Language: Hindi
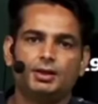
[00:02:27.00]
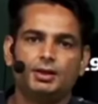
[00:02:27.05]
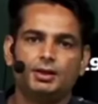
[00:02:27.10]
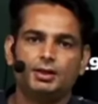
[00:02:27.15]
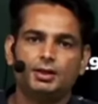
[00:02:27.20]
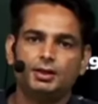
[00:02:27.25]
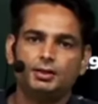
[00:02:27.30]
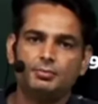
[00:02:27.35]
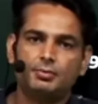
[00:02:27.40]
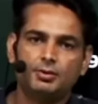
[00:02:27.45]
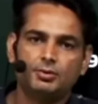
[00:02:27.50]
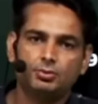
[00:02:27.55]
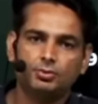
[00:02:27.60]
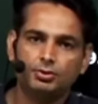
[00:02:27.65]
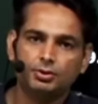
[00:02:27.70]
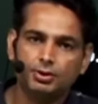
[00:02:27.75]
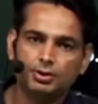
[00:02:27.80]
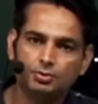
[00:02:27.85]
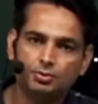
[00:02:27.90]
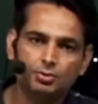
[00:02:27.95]
कि मैं
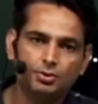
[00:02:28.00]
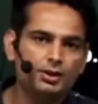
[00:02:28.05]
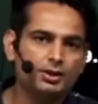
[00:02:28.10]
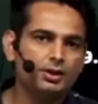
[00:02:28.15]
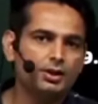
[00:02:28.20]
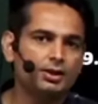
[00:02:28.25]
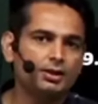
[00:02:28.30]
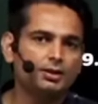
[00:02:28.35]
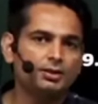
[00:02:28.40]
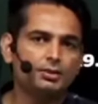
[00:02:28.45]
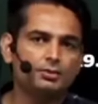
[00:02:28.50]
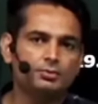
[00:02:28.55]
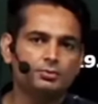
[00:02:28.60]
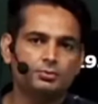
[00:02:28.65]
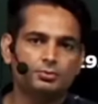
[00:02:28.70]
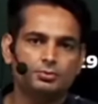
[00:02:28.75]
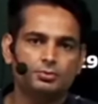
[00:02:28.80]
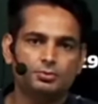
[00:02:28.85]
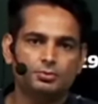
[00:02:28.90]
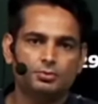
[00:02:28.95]
खुद की रोटी खा लेता हूँ
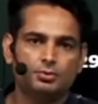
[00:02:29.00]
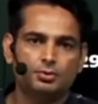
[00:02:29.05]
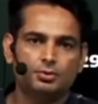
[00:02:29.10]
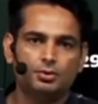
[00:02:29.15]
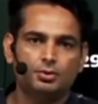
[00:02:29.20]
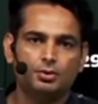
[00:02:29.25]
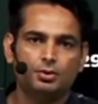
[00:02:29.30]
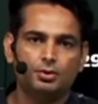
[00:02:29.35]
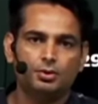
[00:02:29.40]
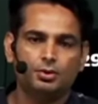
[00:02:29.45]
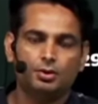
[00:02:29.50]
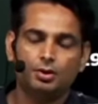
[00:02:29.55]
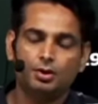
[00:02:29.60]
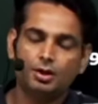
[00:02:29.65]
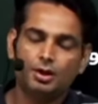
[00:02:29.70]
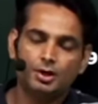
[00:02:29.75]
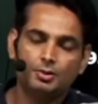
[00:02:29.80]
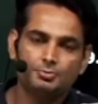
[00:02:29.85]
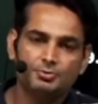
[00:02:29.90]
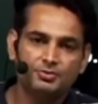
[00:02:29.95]

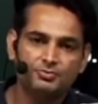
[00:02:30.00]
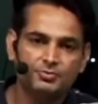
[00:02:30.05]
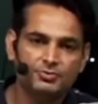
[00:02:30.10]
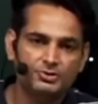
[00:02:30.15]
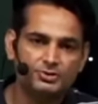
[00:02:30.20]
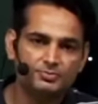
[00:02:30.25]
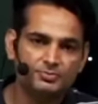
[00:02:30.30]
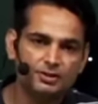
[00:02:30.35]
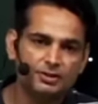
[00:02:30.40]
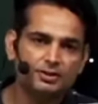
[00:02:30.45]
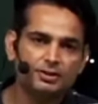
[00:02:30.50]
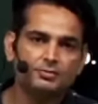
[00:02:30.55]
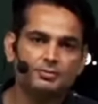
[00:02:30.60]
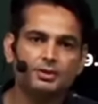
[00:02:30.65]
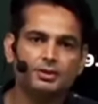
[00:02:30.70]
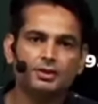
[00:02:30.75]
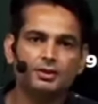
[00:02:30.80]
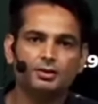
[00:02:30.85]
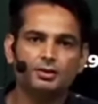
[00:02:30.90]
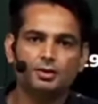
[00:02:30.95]
और आपकी फीस भर दी
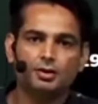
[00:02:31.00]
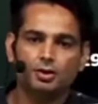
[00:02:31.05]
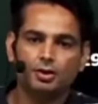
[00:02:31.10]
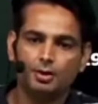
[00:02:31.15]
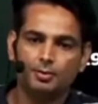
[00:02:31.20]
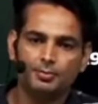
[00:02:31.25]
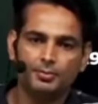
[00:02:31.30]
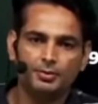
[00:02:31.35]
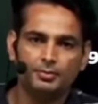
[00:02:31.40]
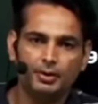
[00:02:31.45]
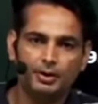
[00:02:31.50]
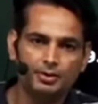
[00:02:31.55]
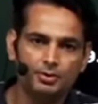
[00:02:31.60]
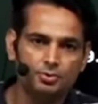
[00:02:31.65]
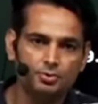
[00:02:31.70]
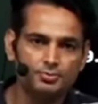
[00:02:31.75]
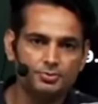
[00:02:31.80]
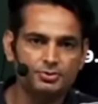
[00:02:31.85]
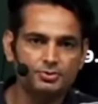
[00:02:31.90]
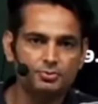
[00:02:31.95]
मैंने और अपने भाई
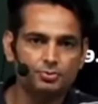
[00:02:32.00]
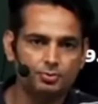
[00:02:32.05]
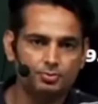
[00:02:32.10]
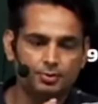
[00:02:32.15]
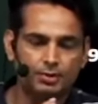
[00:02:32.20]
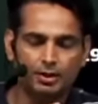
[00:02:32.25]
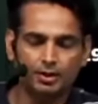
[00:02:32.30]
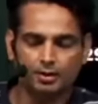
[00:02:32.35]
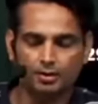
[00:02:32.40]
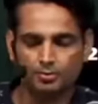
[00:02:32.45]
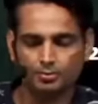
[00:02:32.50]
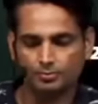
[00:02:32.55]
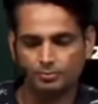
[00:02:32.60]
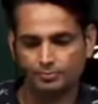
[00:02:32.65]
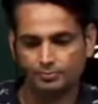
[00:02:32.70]
को भी स्कूल पढ़ा रहा हूँ